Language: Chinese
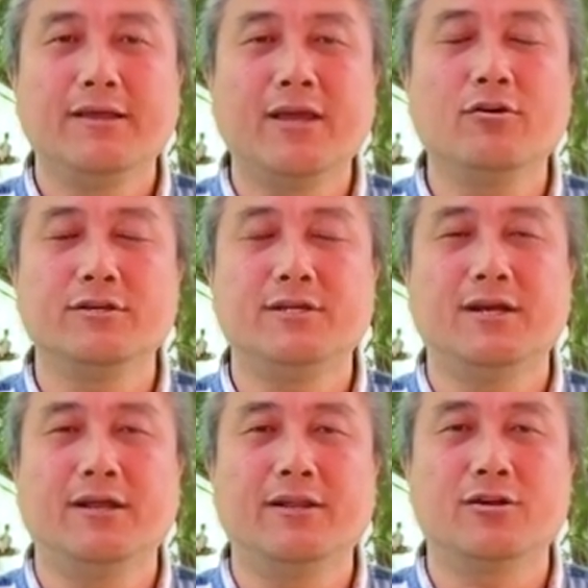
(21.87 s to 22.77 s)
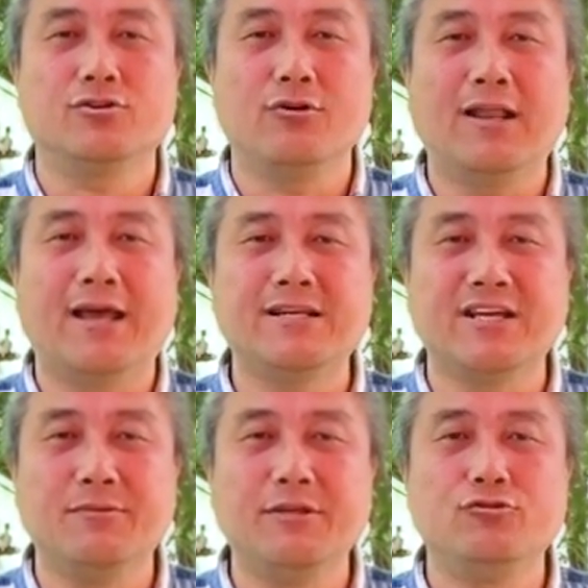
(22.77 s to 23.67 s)
也有一些人呢是原来
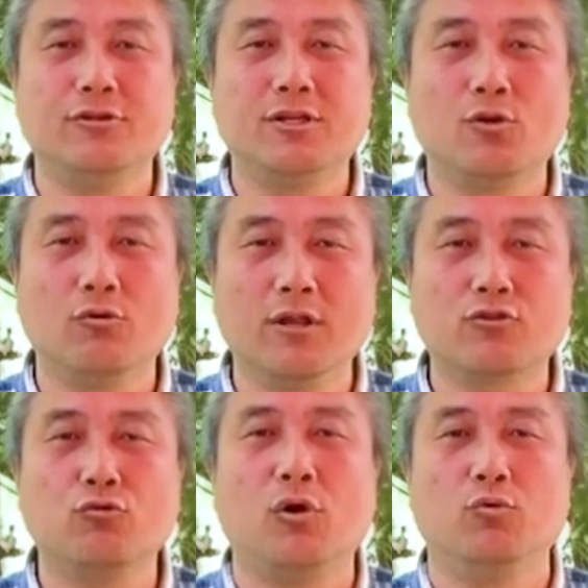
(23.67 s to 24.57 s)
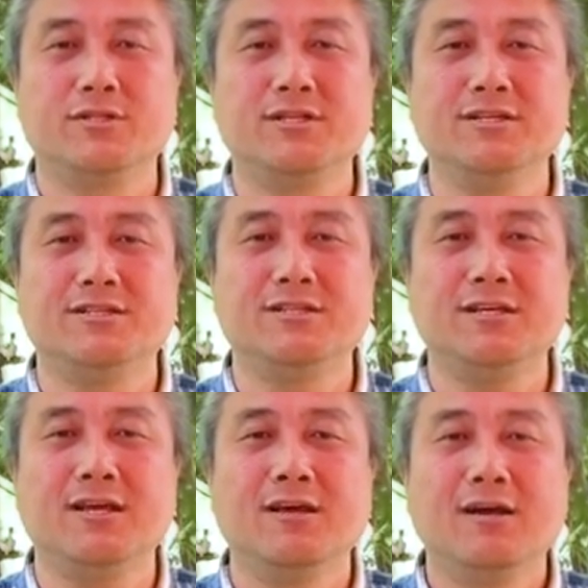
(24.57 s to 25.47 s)
向移民局提供了错误信
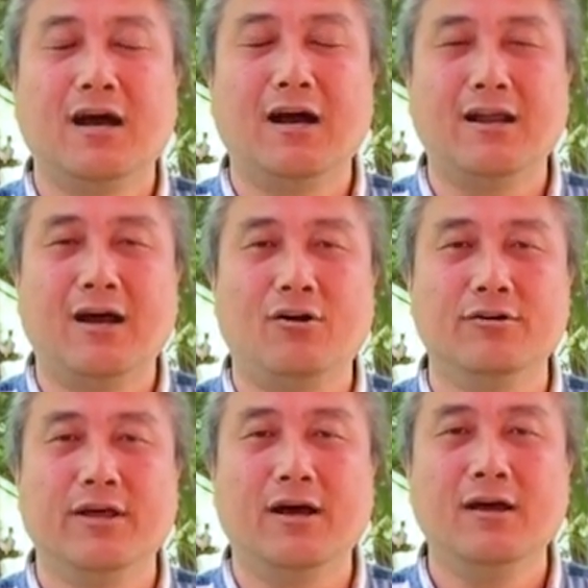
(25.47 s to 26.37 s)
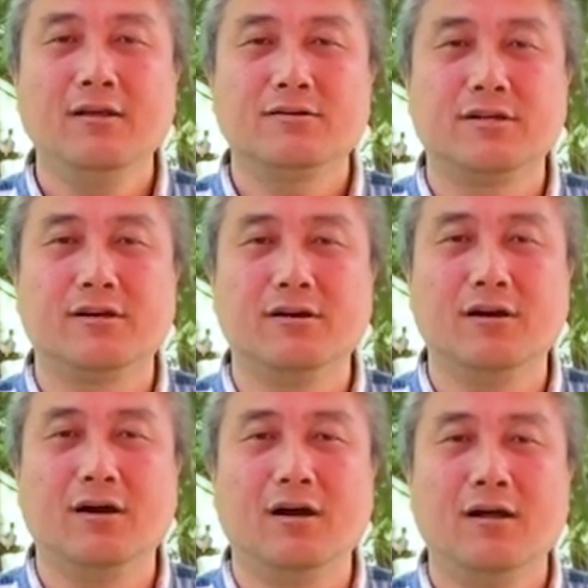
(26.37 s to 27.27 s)
息啊，然后呢这
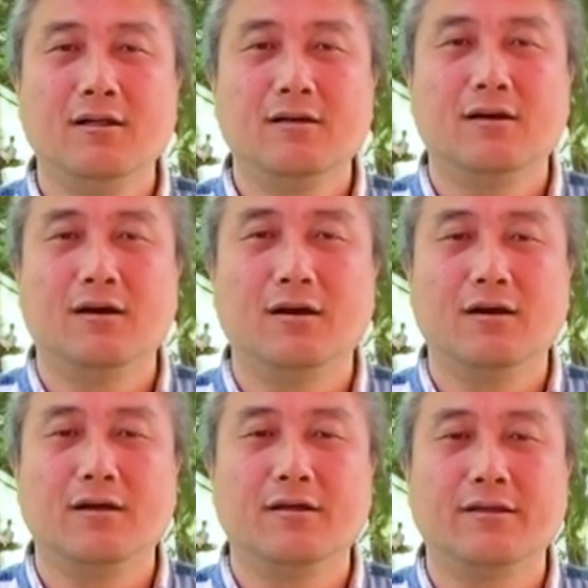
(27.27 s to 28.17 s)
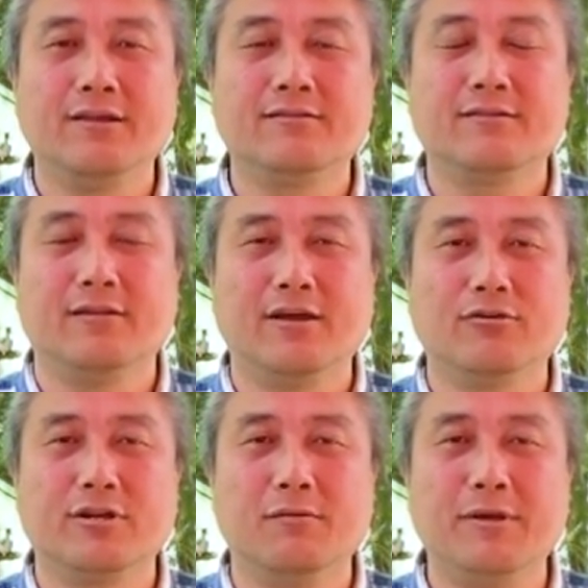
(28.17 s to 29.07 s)
个。呃，因此呢，
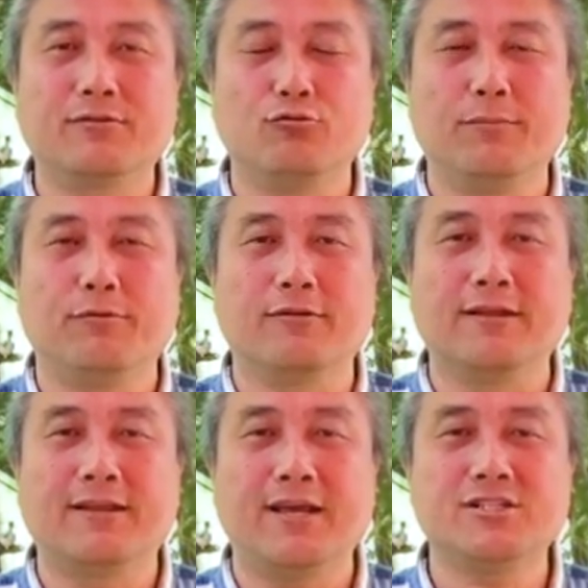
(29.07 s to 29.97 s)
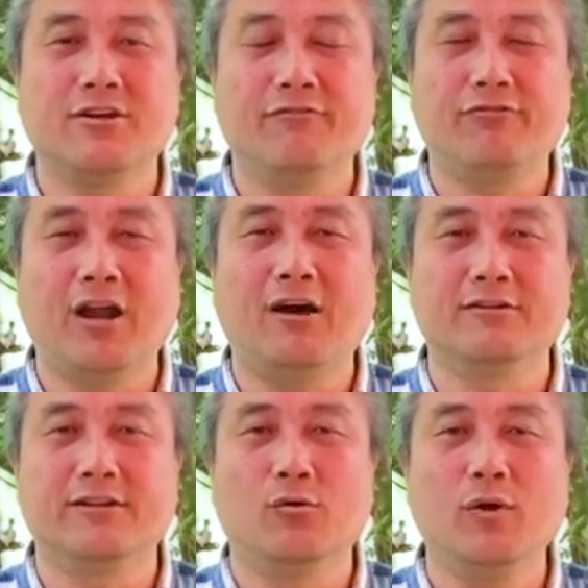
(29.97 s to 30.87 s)
有这个 misrepresentation
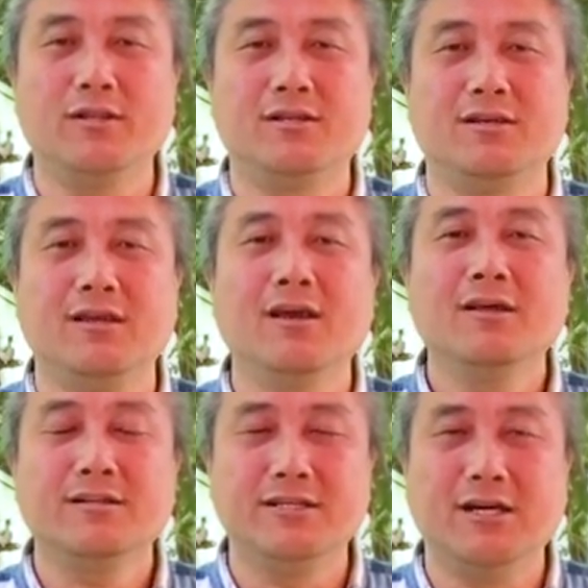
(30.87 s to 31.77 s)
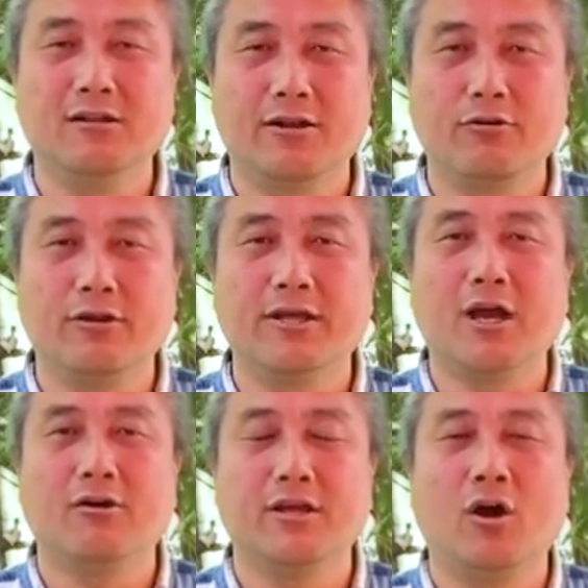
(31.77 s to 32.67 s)
fraud 的问题，提交了
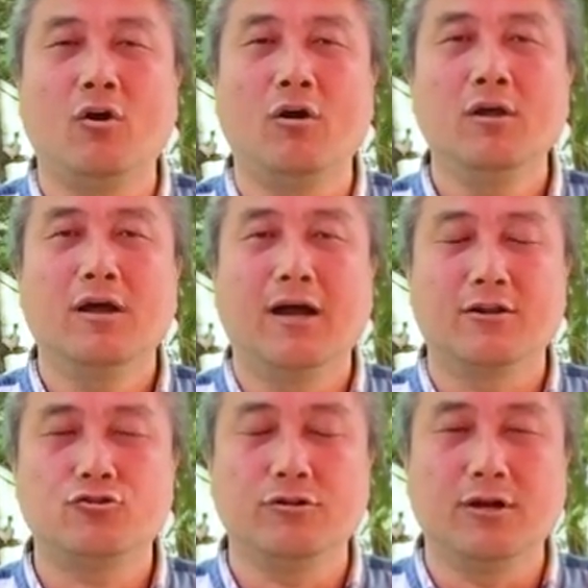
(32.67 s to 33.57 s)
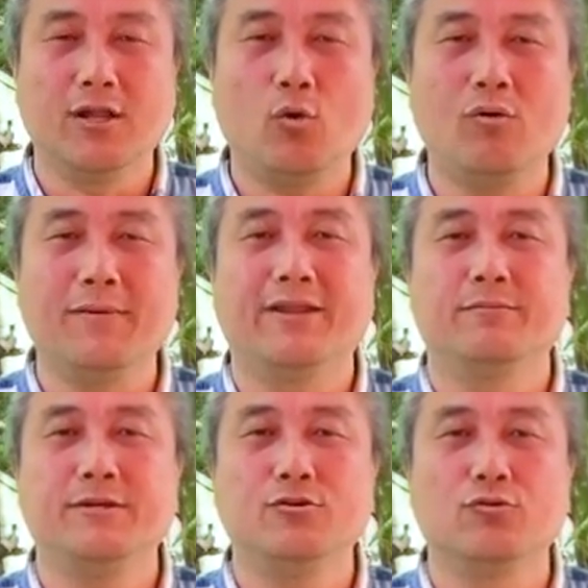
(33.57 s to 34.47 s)
601以后，呃，取得了豁免的
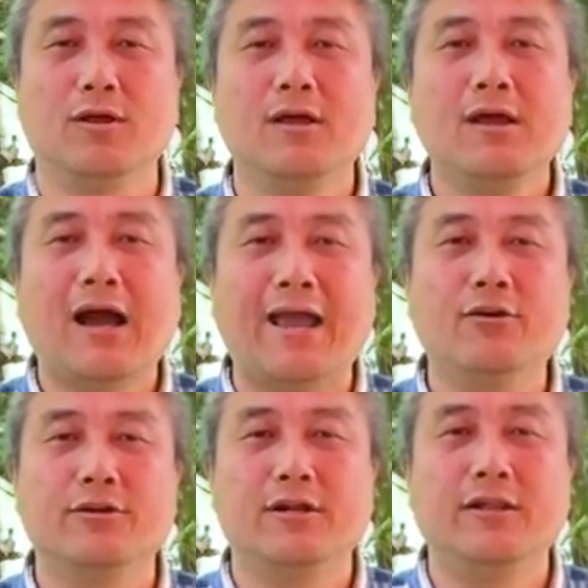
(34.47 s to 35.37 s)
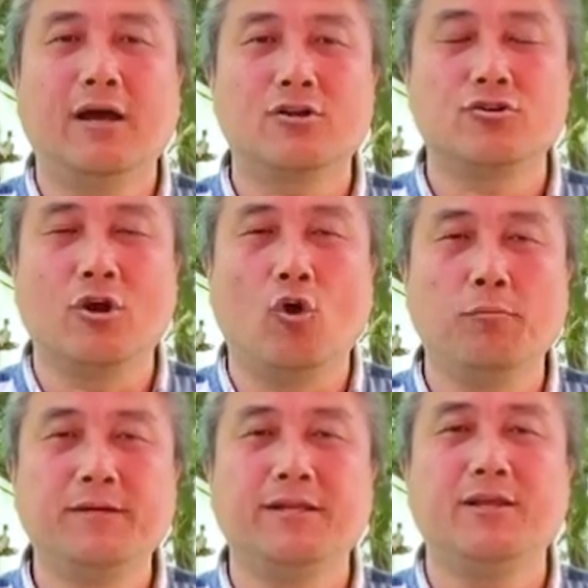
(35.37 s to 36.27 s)
批准。还有的人呢，是有
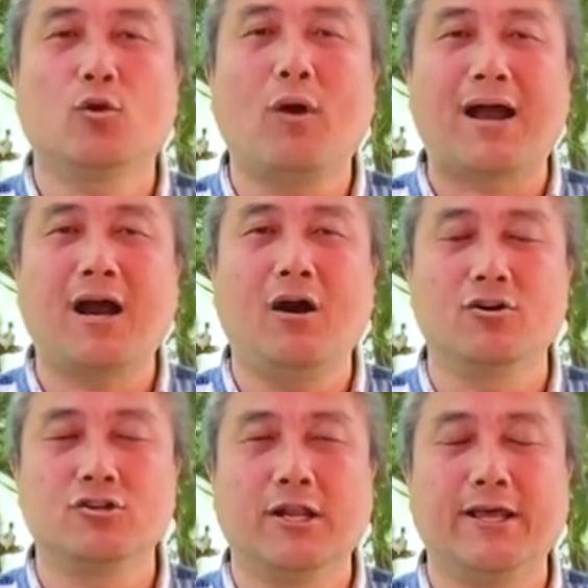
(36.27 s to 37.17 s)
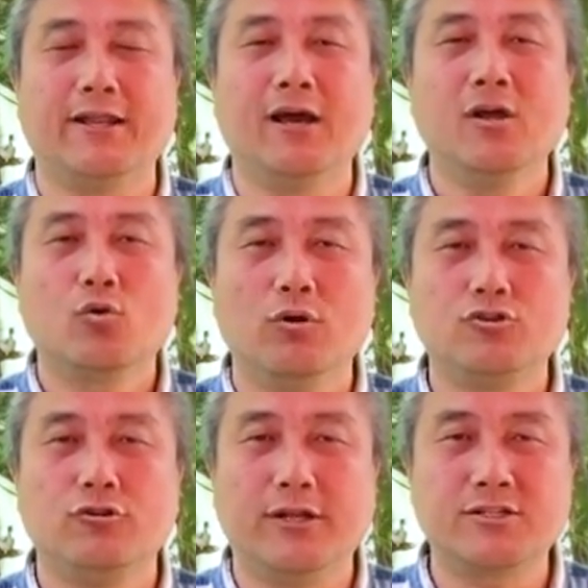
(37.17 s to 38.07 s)
OPT 挂靠之类的过
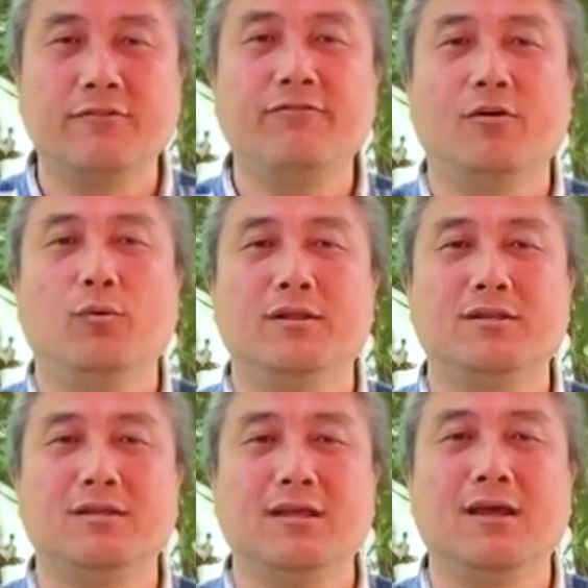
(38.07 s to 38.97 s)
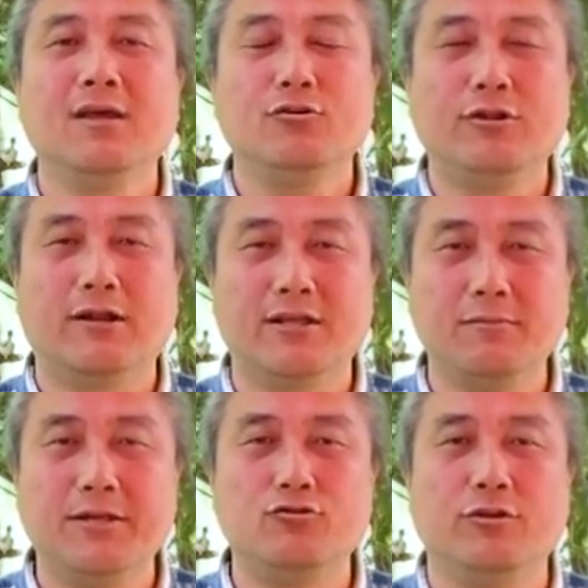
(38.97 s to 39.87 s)
去的身份问题，遇到了
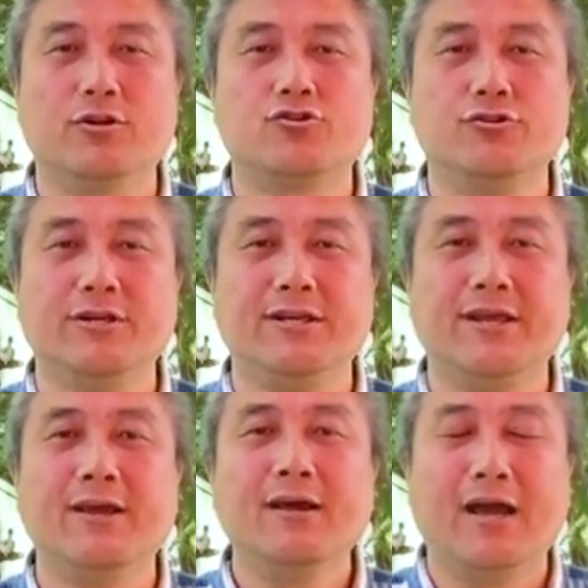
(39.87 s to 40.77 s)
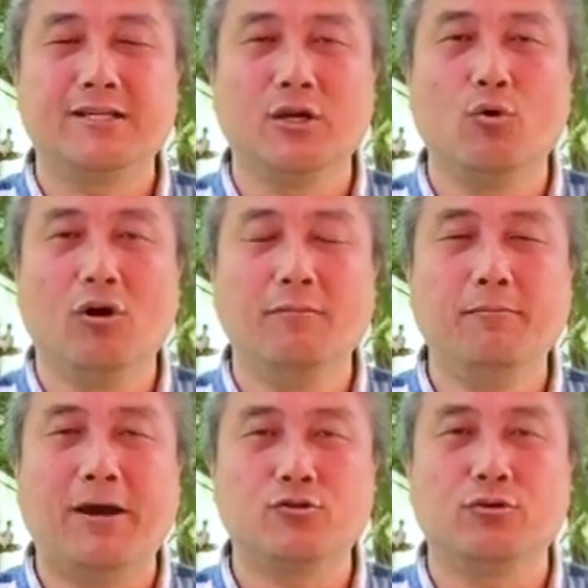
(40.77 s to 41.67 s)
移民局的质疑，呃，经过我
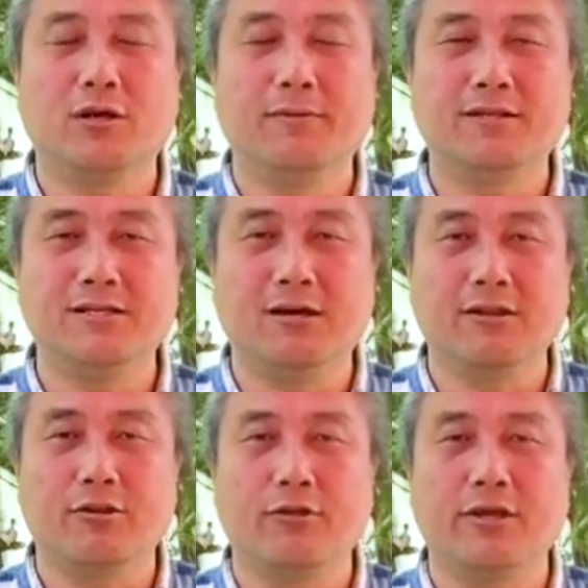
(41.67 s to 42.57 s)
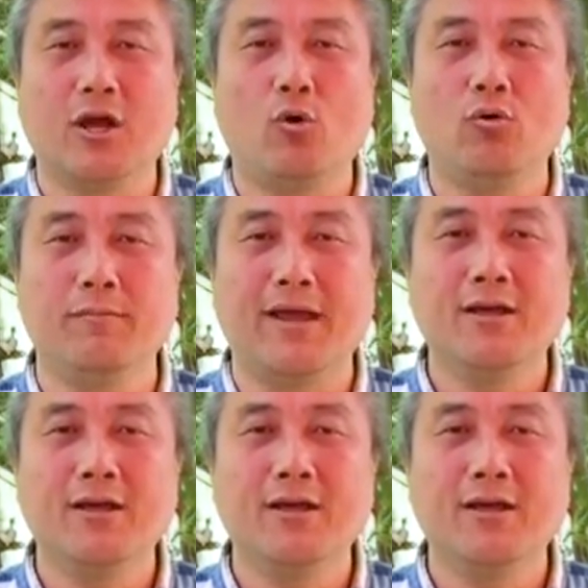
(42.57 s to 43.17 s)
们帮助他们提交了601豁免，